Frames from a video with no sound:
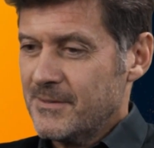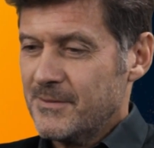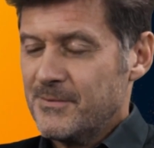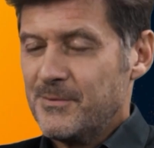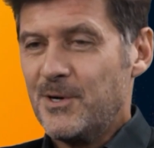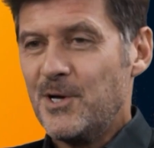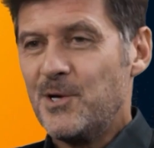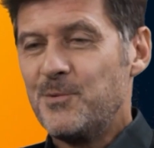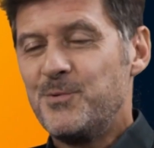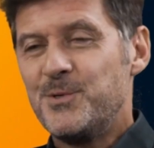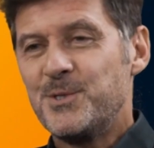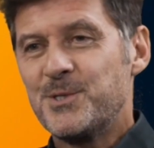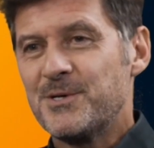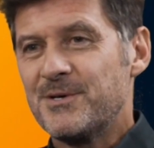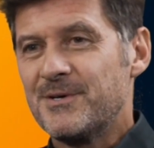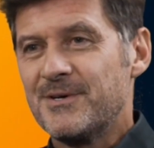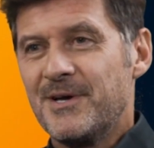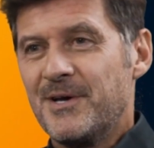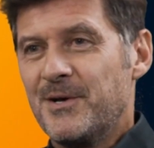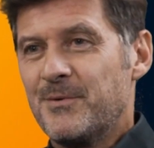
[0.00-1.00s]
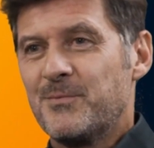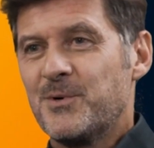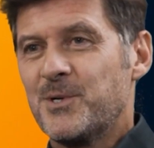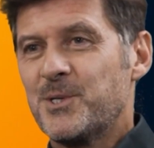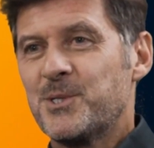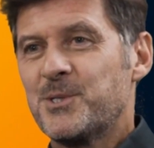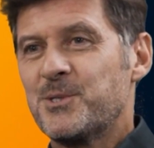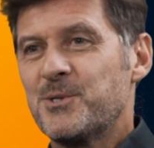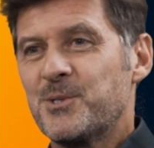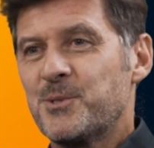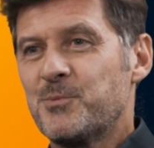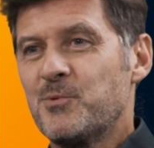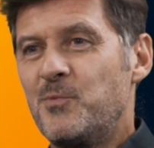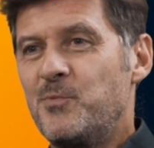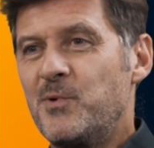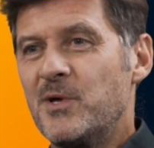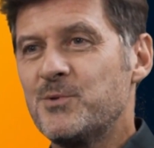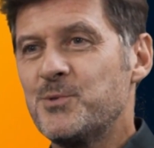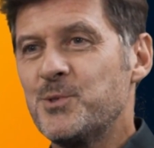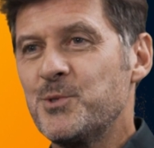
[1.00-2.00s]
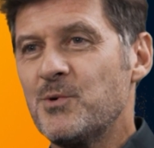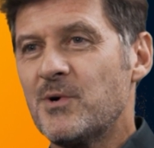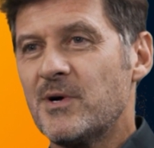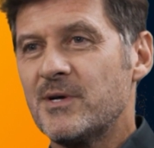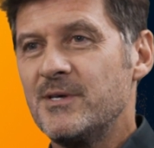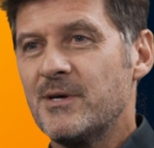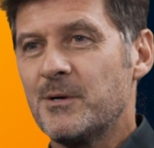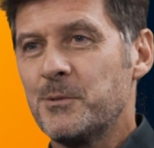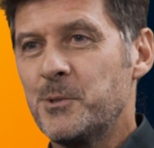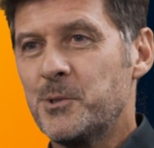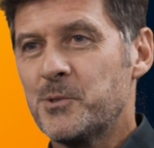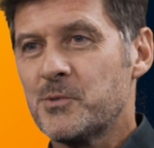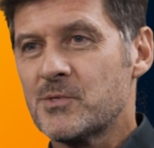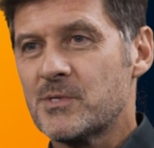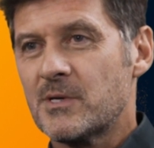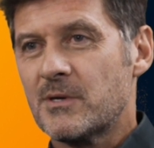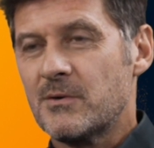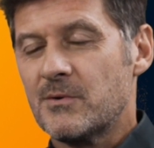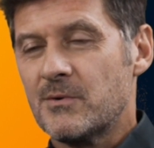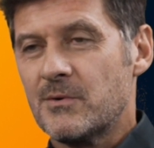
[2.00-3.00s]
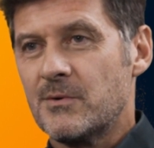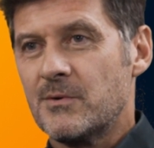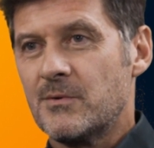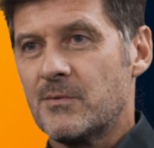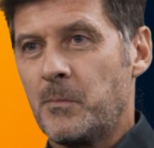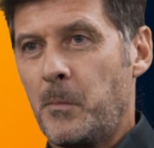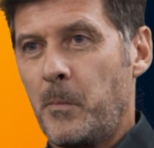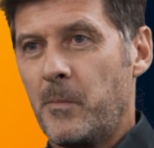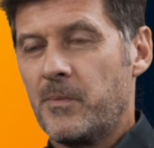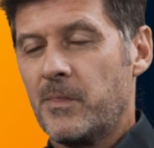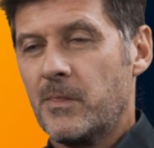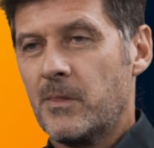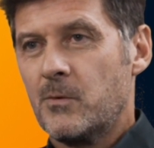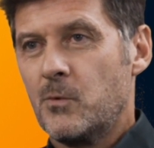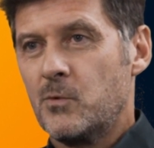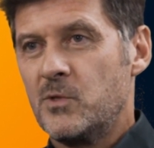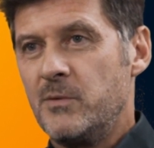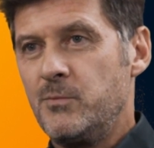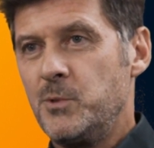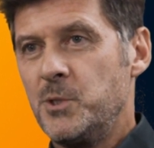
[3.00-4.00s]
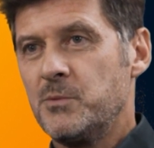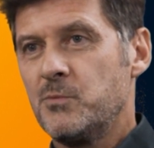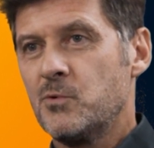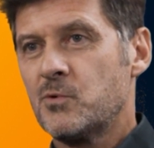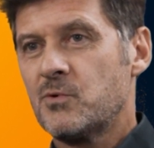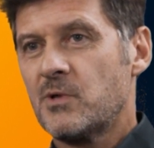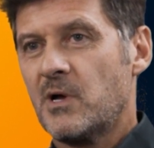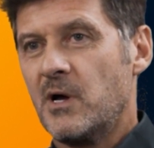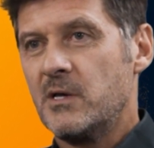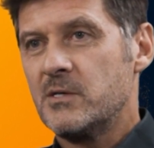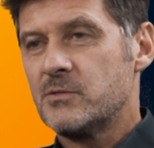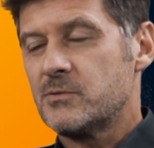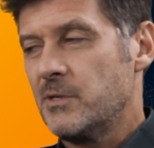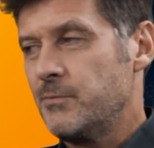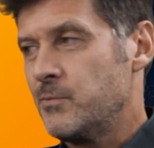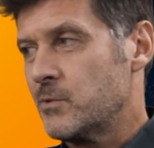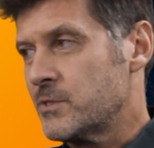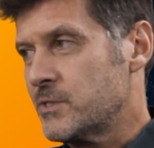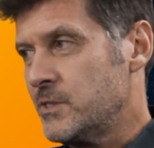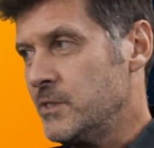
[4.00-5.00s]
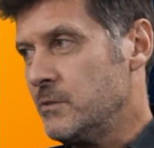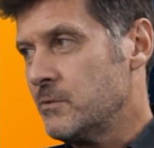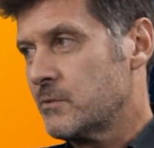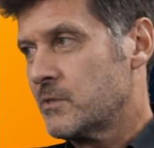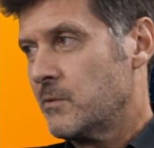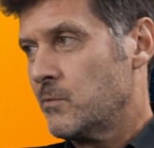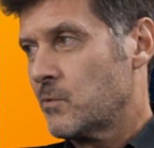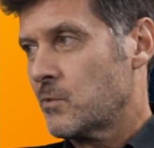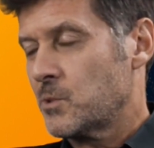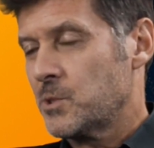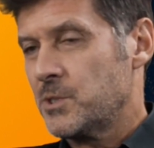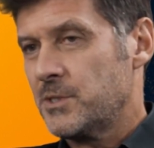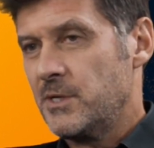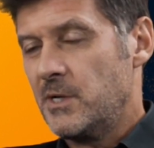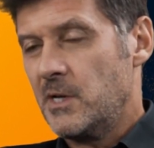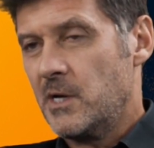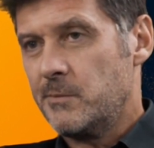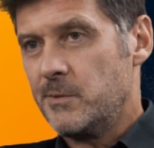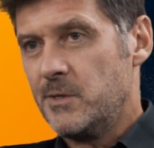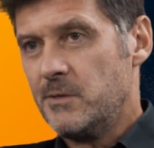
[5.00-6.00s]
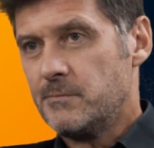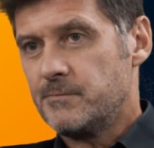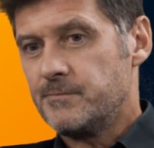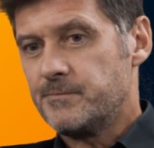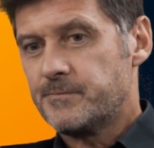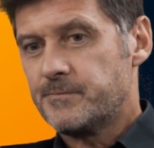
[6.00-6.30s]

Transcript: Ouais, et puis je, moi, me plais toujours à dire une chose, c'est que euh, au début, j'ai beaucoup travaillé sur l'hypoxie, notamment quand j'étais à l'armée.